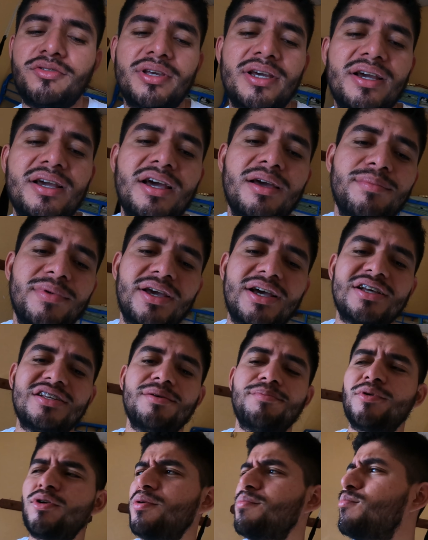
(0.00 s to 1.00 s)
Estoy acá en mi
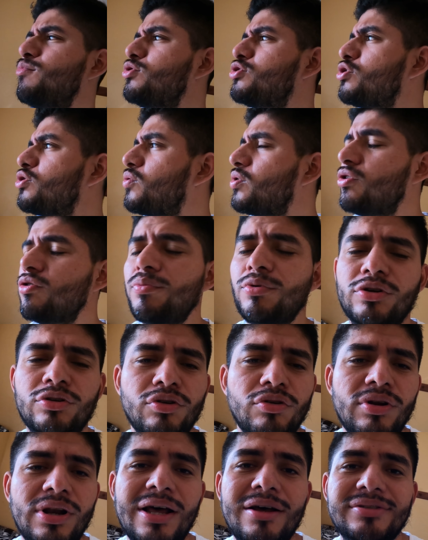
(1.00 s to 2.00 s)
casa, pero hay mucho ruido
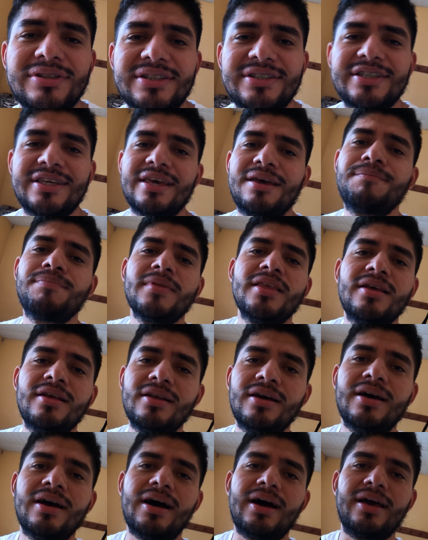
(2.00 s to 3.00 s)
por todos lados, así
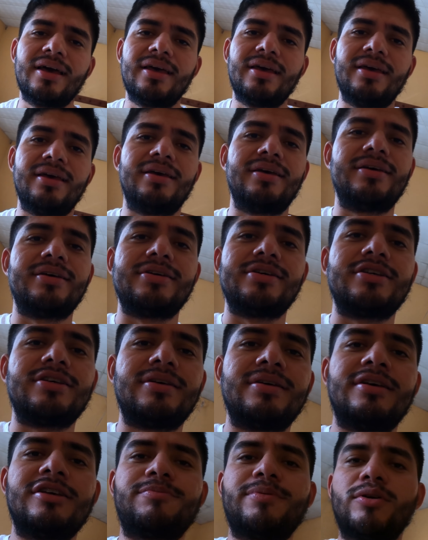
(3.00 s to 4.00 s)
que
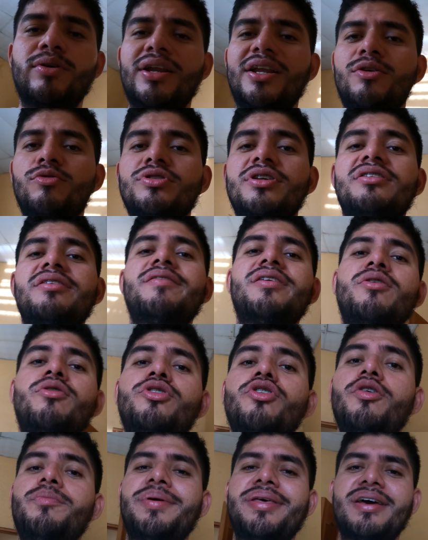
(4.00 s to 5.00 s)
eh, espero que les guste este
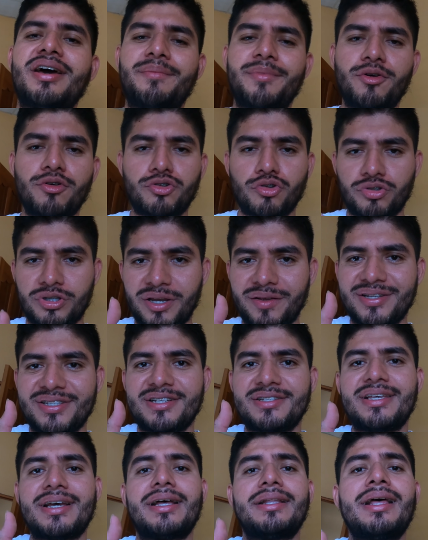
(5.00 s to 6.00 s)
video. No olviden, amigos,
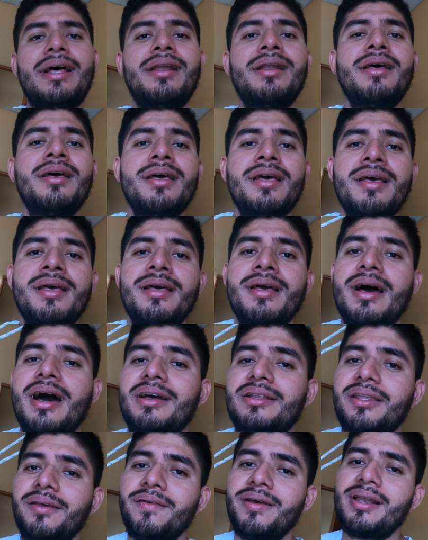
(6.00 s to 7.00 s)
suscríbanse a este canal.
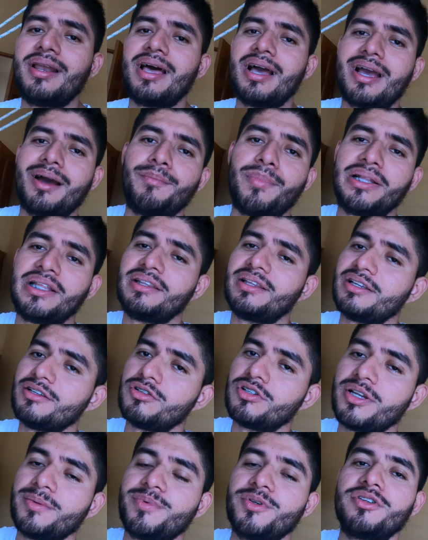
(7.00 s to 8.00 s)
Activen la
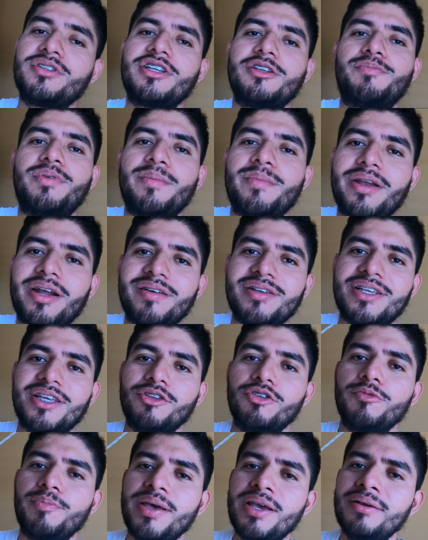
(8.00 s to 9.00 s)
campanita de suscripción si es primera
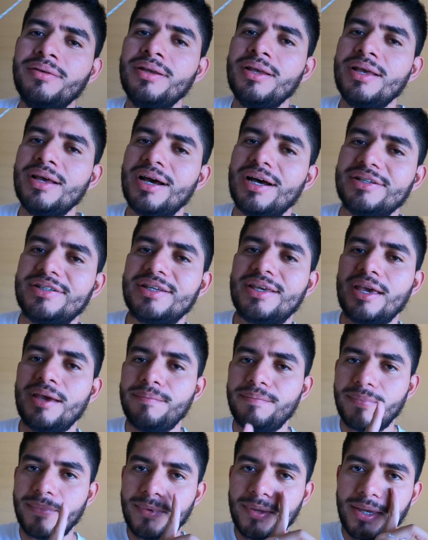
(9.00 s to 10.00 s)
vez que nos ven. Así
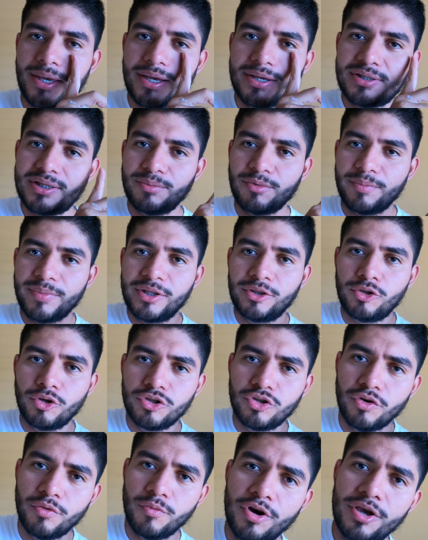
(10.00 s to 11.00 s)
que en este
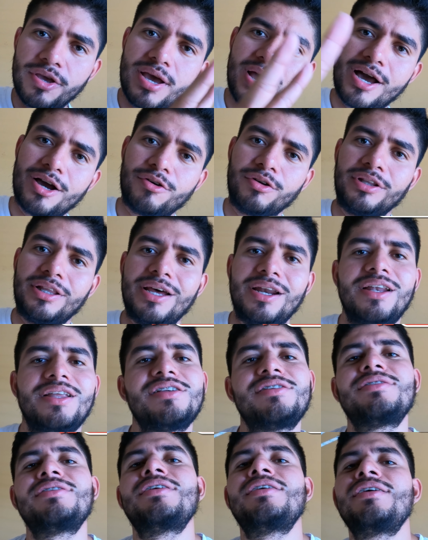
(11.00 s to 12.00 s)
momento voy a
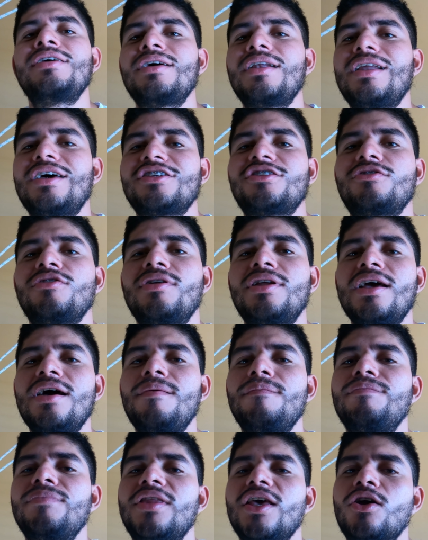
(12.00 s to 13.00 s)
contarles la
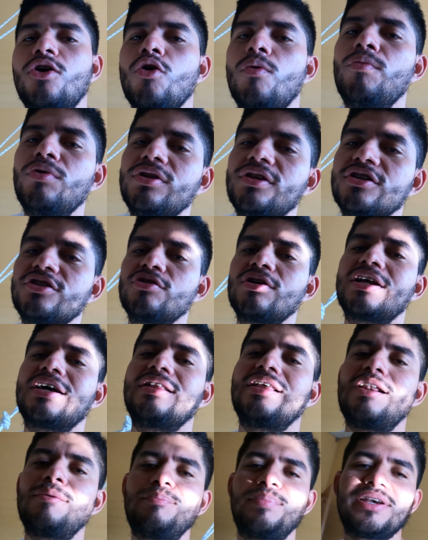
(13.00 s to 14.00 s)
historia de cómo inició
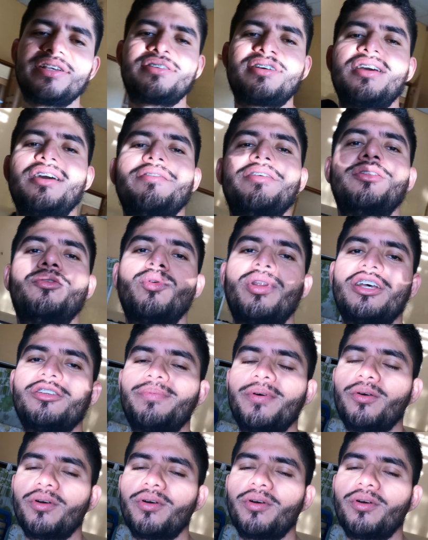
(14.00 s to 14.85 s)
el canal Pesca y Aventura.